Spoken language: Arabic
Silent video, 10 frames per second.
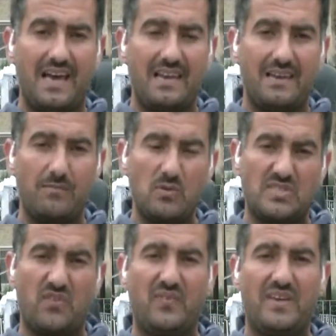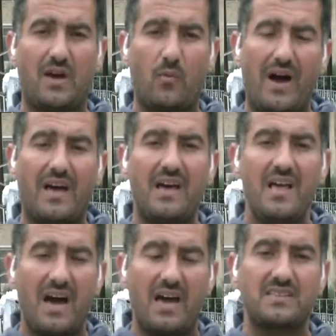المسعفين
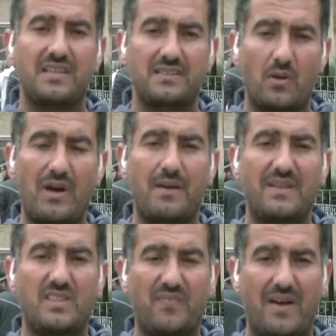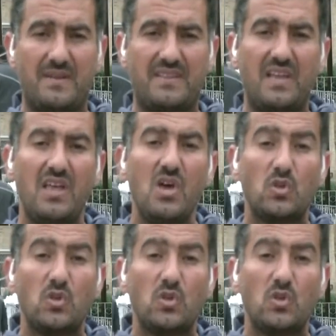وأيضا طواقم الدفاع المدني